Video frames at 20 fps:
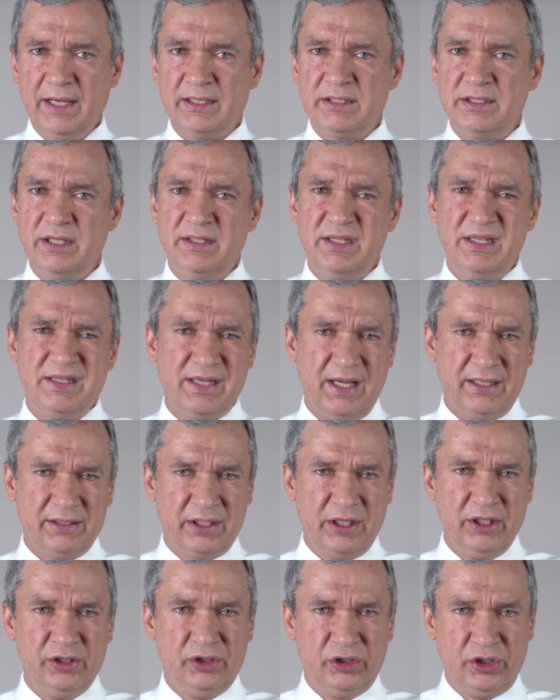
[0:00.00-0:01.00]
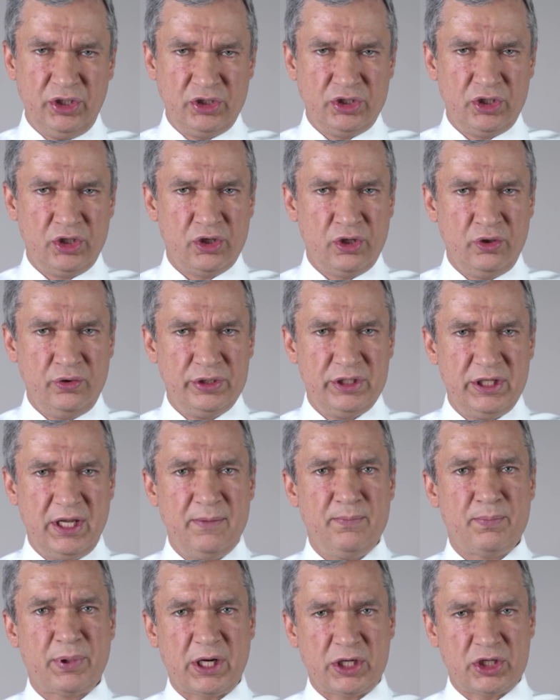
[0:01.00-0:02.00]
где десятки тысяч людей
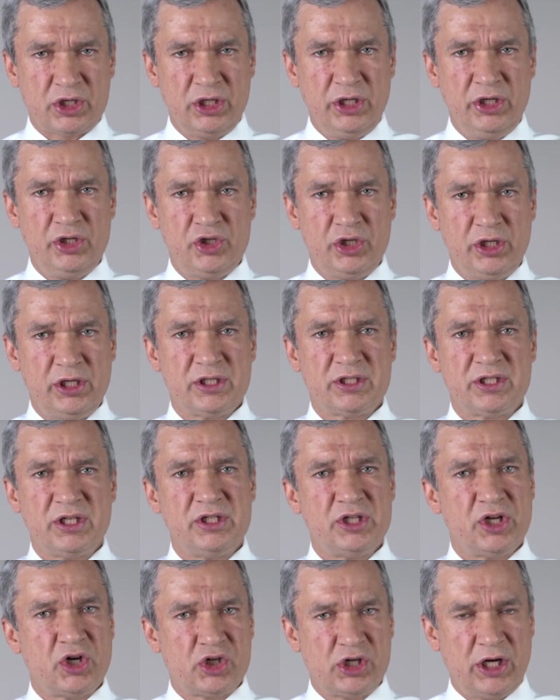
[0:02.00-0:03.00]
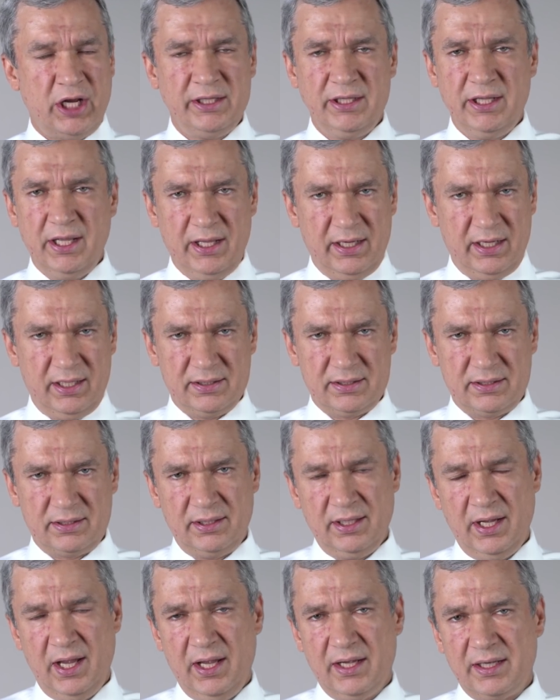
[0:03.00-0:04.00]
прошли через задержание и
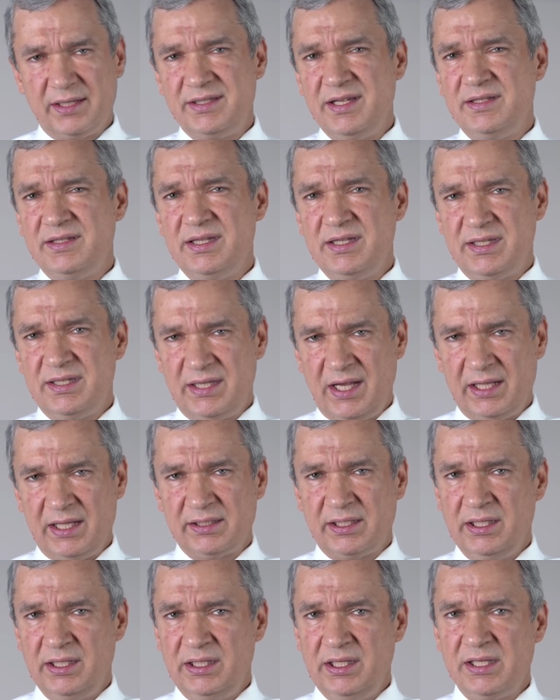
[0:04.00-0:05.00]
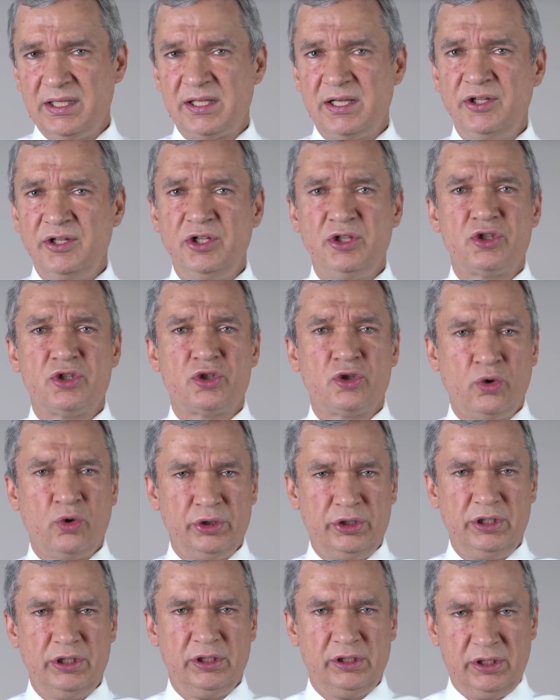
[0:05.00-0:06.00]
аресты, где десятки, если не
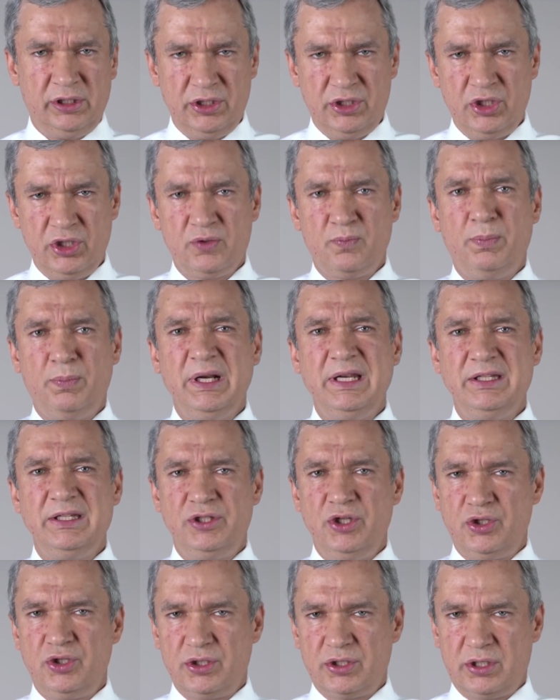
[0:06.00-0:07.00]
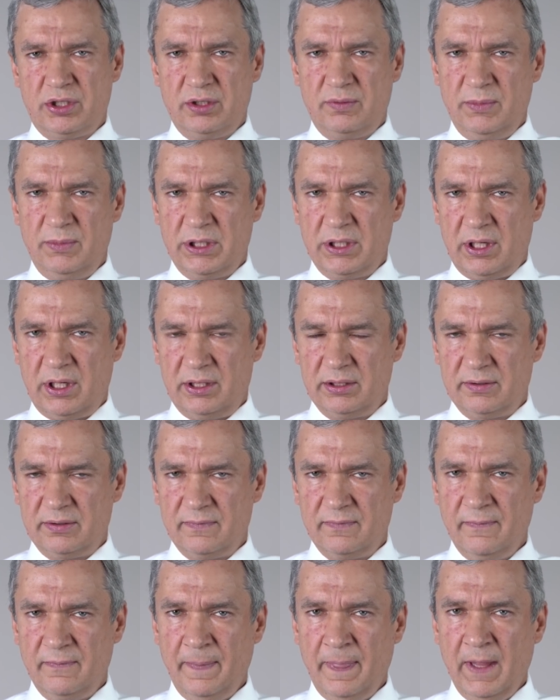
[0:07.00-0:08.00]
сотни тысяч политических мигрантов,
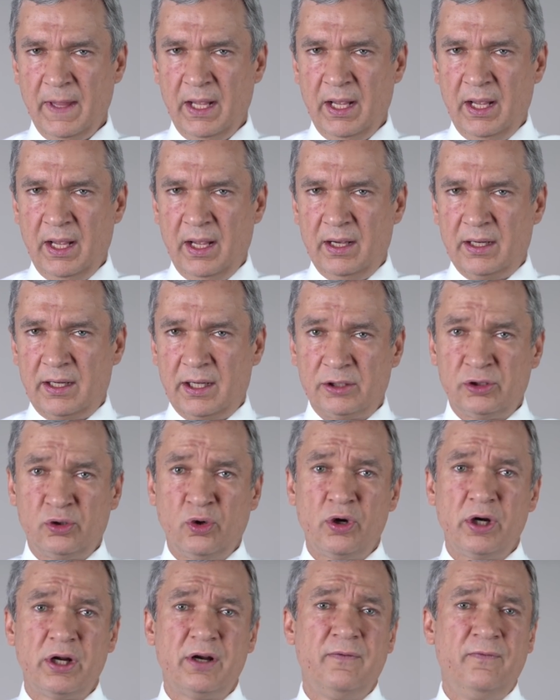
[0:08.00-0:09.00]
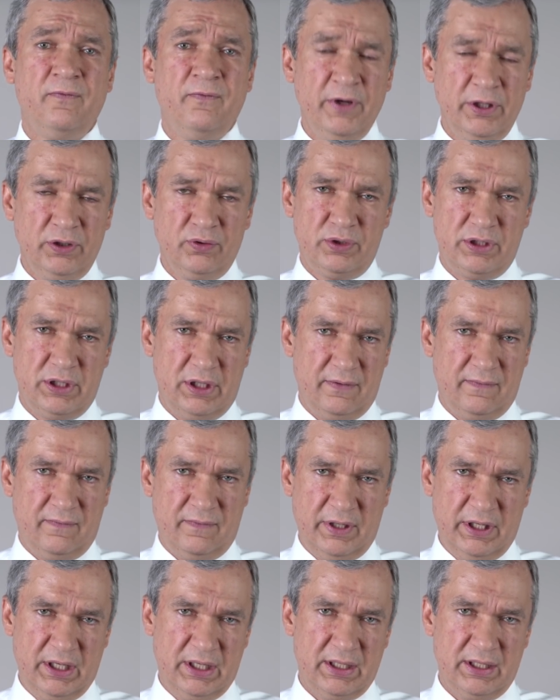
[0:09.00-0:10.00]
которых вынудили
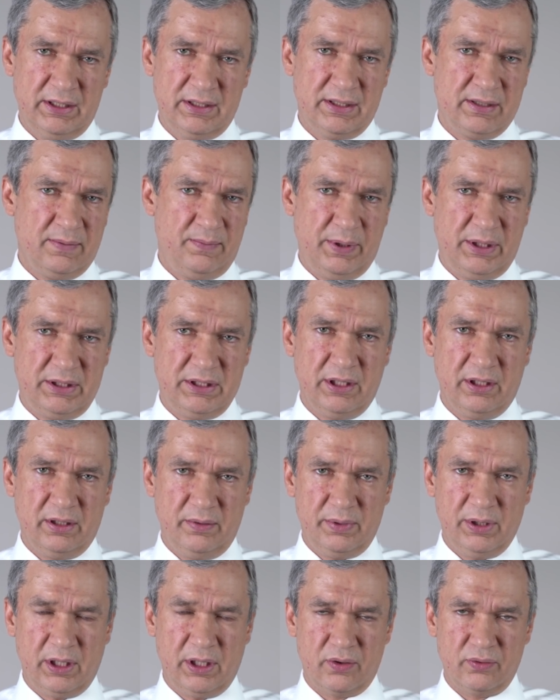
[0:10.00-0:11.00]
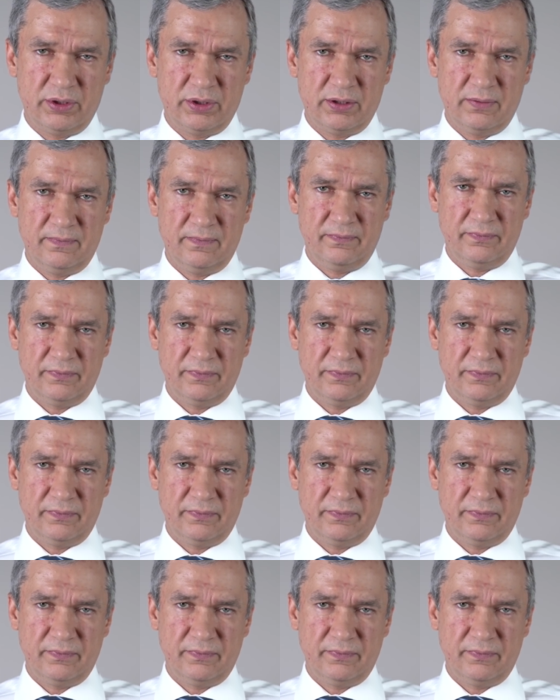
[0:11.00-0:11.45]
выехать за пределы Беларуси.